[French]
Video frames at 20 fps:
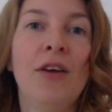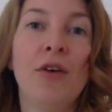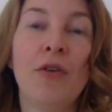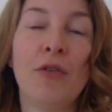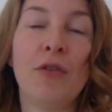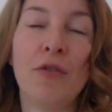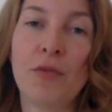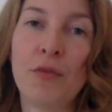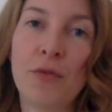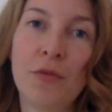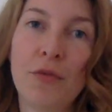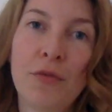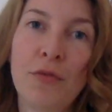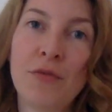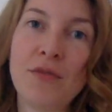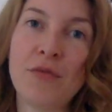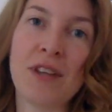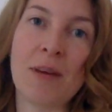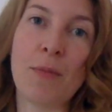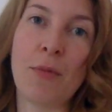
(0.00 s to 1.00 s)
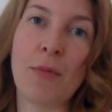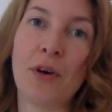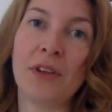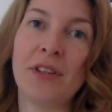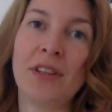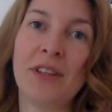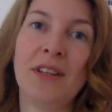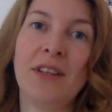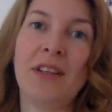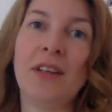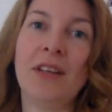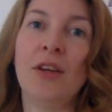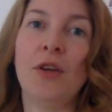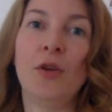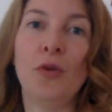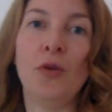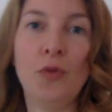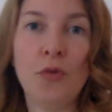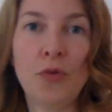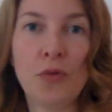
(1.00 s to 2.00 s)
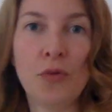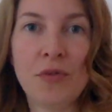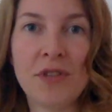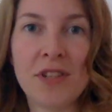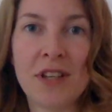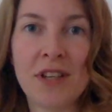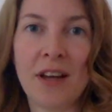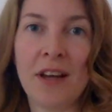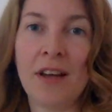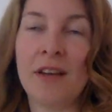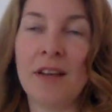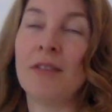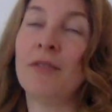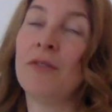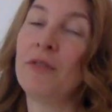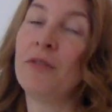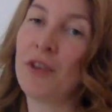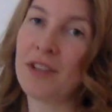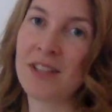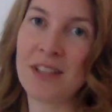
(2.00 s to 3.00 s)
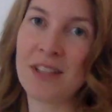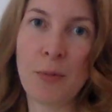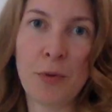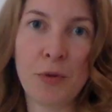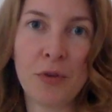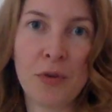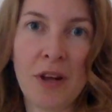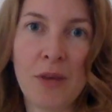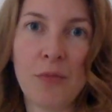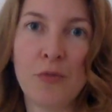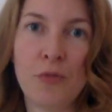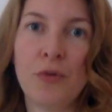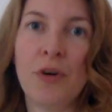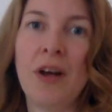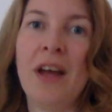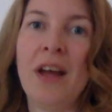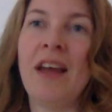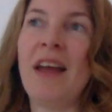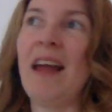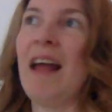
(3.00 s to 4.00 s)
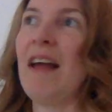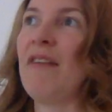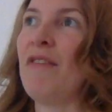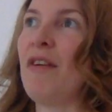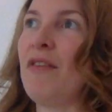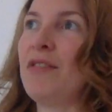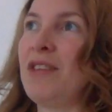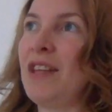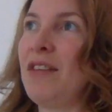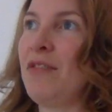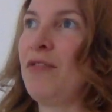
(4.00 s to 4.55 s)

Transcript: vont vous apporter du soutien, forcément de l'amour. Eh ben, vous allez